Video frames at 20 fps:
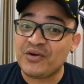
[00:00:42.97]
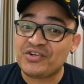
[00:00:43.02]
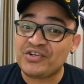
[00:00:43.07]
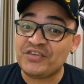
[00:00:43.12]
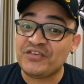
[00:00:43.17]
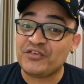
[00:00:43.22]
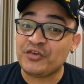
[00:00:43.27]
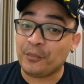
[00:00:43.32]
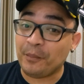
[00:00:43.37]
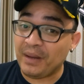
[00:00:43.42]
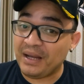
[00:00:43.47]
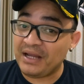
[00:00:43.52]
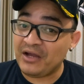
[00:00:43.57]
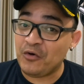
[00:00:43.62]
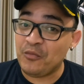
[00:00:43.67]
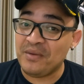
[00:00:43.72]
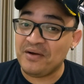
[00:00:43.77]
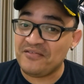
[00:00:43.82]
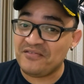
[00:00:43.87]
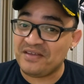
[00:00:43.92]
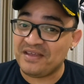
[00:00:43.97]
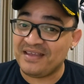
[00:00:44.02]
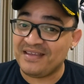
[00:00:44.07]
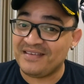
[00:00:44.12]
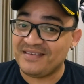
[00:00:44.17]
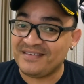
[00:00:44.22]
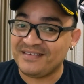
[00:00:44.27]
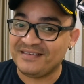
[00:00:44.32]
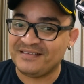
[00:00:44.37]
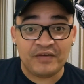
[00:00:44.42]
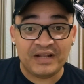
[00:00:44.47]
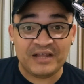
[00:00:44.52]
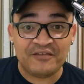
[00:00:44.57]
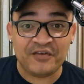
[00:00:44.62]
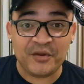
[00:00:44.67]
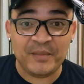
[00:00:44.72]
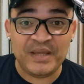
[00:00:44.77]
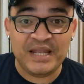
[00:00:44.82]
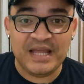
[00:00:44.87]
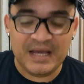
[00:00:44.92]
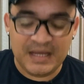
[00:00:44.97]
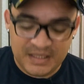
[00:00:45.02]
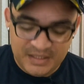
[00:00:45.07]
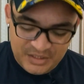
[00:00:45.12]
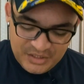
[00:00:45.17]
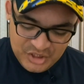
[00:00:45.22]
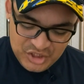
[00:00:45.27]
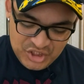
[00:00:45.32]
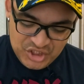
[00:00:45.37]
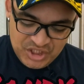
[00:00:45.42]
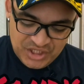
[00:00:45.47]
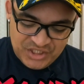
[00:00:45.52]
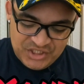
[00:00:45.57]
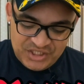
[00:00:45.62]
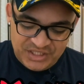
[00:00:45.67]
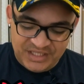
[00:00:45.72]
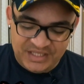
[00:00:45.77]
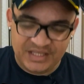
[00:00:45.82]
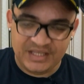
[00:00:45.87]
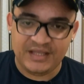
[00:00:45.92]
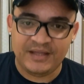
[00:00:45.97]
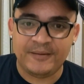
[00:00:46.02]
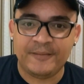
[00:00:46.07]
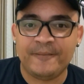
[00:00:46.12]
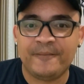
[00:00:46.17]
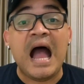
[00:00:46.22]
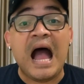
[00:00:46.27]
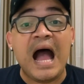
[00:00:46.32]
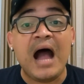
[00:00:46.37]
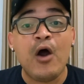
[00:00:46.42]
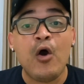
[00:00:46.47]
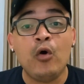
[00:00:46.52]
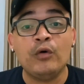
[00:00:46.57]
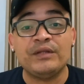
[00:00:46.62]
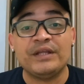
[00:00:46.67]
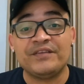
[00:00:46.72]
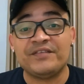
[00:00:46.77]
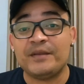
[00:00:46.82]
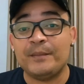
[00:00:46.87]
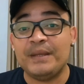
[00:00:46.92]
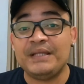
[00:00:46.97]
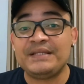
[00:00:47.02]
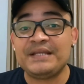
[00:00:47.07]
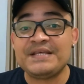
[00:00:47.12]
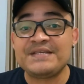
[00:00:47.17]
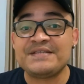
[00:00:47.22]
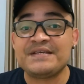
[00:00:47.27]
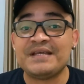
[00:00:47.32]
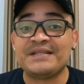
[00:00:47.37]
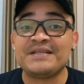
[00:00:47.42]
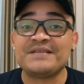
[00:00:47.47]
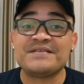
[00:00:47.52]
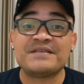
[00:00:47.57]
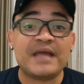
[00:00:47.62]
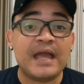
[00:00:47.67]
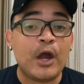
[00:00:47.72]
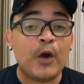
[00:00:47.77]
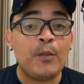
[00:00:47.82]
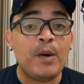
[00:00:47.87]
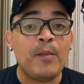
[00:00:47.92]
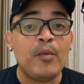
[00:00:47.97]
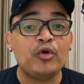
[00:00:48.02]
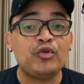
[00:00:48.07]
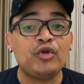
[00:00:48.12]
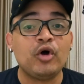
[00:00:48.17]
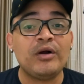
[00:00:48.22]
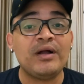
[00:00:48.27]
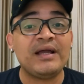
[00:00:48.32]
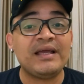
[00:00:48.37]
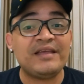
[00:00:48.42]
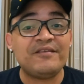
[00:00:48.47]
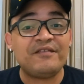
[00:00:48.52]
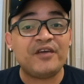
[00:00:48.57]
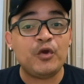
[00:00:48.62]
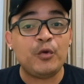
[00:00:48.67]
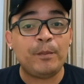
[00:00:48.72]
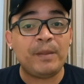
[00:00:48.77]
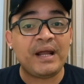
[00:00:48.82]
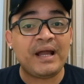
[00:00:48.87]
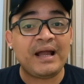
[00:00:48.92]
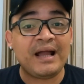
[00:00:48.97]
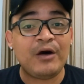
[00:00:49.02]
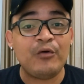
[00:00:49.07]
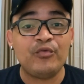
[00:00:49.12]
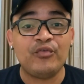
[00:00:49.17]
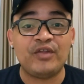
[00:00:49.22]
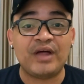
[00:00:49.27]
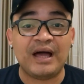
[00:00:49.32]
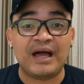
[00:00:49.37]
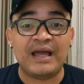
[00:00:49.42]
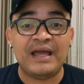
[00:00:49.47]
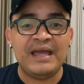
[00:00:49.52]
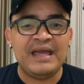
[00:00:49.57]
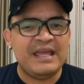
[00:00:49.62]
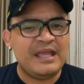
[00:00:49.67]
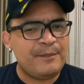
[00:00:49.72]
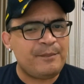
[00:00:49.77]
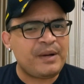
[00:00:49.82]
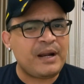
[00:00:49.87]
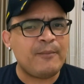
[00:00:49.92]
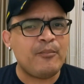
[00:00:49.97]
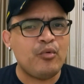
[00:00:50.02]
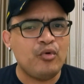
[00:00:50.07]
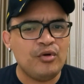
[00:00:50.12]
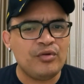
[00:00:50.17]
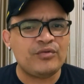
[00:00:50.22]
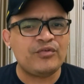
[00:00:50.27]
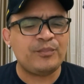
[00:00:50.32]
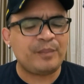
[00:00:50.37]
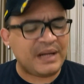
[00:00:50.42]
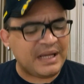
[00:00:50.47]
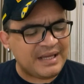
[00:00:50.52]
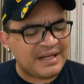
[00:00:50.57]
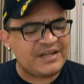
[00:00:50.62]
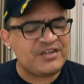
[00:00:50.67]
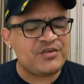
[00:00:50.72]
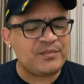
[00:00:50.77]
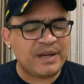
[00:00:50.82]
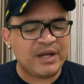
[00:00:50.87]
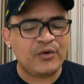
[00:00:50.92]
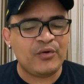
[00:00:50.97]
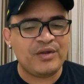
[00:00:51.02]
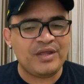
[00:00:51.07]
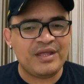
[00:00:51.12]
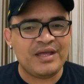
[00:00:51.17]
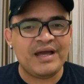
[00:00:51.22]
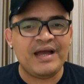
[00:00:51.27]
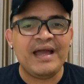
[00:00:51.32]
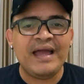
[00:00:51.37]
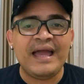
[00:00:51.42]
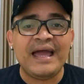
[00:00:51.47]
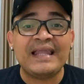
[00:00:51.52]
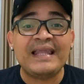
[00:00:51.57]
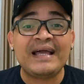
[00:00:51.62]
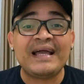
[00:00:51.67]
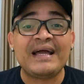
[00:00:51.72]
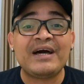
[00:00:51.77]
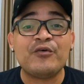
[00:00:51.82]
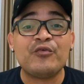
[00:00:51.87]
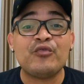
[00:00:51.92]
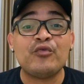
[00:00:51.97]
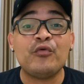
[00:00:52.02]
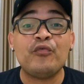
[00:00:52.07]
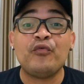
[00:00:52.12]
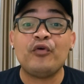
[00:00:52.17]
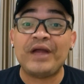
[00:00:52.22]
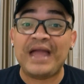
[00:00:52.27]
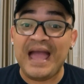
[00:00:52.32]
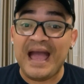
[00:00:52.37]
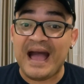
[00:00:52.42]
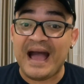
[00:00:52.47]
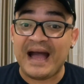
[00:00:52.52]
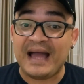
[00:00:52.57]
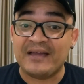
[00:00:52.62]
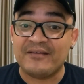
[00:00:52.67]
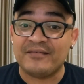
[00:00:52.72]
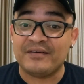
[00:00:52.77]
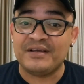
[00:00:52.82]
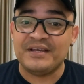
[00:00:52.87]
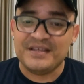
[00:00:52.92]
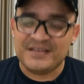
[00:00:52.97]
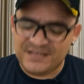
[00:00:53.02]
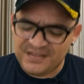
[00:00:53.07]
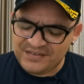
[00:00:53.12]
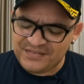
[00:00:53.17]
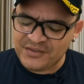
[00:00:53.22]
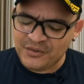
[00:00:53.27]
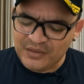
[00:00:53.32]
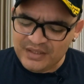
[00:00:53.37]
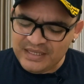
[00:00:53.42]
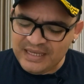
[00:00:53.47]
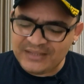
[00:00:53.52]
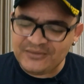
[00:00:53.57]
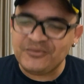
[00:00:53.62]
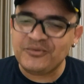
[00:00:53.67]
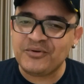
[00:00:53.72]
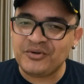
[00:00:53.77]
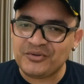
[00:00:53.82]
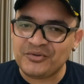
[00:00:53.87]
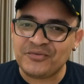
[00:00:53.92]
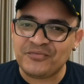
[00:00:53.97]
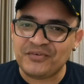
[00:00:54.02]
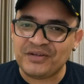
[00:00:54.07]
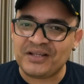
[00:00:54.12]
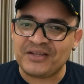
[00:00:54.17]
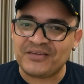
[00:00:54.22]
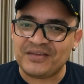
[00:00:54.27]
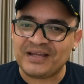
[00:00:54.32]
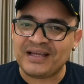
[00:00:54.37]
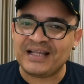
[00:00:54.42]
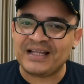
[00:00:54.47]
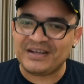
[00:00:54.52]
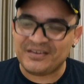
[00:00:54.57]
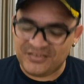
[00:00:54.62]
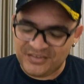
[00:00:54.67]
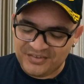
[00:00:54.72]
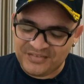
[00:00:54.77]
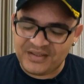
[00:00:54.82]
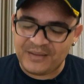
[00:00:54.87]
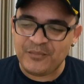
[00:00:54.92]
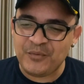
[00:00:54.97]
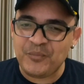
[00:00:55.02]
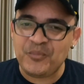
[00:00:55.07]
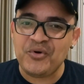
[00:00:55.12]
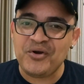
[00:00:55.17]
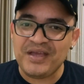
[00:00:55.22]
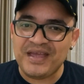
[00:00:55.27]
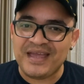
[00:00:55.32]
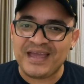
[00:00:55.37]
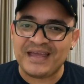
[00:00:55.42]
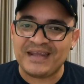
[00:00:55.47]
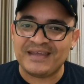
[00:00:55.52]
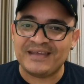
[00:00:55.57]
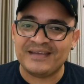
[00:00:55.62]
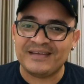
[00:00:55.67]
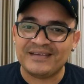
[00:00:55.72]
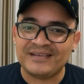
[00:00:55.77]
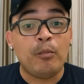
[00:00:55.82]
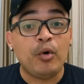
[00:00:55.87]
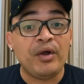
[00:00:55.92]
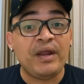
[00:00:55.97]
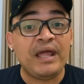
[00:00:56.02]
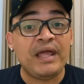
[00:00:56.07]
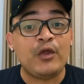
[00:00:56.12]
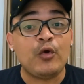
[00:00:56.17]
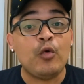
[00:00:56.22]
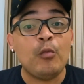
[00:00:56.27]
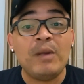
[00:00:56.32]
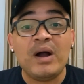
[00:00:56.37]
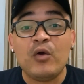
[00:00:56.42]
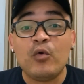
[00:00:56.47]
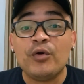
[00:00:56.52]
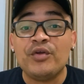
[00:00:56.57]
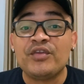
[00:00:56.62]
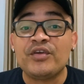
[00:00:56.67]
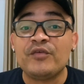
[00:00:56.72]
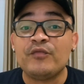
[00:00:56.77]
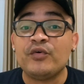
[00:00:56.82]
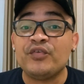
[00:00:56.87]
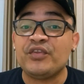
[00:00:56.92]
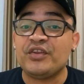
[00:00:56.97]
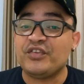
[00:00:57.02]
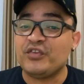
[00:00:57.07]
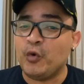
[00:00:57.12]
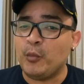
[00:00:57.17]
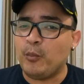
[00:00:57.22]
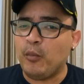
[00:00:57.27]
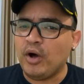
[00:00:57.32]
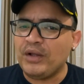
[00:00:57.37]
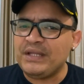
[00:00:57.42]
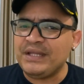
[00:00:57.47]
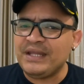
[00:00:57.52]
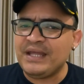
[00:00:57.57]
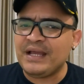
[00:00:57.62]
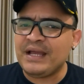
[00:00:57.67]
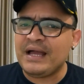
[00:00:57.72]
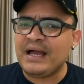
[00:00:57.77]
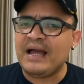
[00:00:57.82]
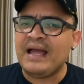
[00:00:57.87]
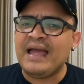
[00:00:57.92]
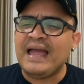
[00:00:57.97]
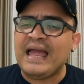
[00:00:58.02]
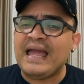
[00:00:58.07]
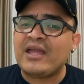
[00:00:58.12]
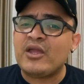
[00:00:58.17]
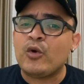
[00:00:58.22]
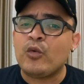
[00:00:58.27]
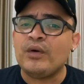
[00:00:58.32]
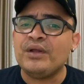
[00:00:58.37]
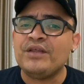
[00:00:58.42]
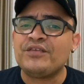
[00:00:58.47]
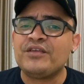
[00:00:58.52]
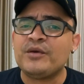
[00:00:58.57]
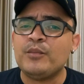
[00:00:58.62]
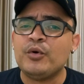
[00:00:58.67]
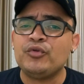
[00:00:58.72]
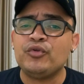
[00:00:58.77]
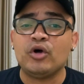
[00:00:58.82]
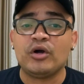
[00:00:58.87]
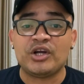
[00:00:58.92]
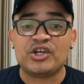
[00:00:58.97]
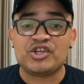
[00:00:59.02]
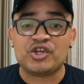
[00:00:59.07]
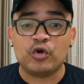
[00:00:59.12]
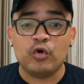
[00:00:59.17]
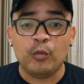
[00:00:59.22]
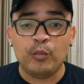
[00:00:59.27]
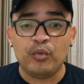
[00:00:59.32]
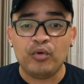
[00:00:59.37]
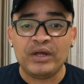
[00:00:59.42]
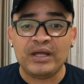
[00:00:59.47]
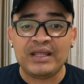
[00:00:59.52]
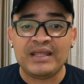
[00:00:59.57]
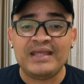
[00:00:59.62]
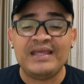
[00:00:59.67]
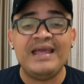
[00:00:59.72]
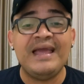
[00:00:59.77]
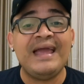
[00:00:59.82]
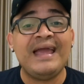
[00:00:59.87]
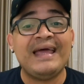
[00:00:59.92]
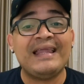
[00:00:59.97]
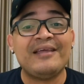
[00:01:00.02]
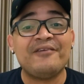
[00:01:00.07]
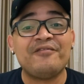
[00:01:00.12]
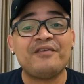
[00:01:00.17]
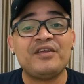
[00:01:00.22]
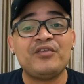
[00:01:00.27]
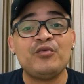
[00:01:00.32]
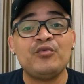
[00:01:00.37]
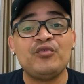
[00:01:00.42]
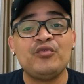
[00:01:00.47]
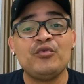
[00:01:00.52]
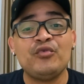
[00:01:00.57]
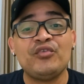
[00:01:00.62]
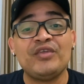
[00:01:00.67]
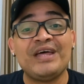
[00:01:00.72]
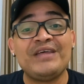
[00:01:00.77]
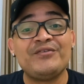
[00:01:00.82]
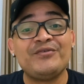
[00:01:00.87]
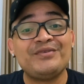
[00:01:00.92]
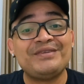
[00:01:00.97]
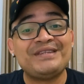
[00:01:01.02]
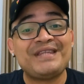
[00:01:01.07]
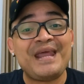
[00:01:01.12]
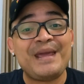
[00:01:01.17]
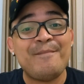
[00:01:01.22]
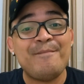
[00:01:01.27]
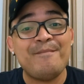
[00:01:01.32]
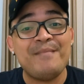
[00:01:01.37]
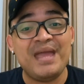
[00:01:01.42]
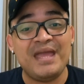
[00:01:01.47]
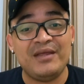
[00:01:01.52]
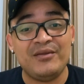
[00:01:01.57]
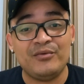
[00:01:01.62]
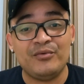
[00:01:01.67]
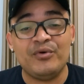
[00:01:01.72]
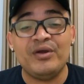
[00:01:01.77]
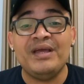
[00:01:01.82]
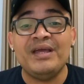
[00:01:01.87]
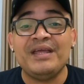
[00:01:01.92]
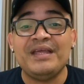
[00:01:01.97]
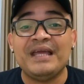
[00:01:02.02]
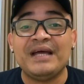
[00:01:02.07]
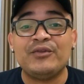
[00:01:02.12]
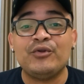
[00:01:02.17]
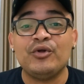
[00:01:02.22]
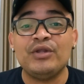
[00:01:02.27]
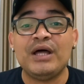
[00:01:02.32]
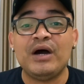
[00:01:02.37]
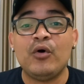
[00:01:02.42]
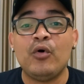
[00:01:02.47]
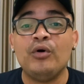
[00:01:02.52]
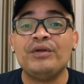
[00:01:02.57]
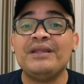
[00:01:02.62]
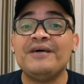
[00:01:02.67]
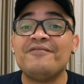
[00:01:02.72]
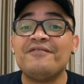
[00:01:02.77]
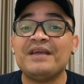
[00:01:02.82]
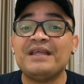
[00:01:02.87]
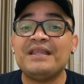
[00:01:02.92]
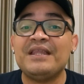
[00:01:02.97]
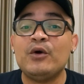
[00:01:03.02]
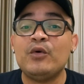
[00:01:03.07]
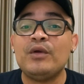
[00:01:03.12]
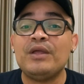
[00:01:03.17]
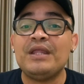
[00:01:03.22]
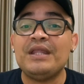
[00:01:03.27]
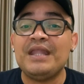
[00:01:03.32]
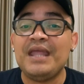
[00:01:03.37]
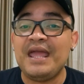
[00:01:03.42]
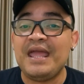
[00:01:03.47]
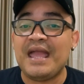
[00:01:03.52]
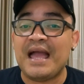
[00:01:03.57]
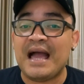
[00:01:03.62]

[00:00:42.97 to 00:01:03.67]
a gente só paga uma vez. Fala família, Xande aqui. A Honda CB300 é uma motoca que veio para causar, e para muitos, para grande maioria, ela causou foi a raiva. Vocês estão ligados no que eu tô falando, né, galera? Vocês sabem o porquê, né? Porém, uma coisa que vocês não podem negar é que quando essa motoca chegou por aqui, ela fez um sucesso tremendo e a dona Honda vendeu que nem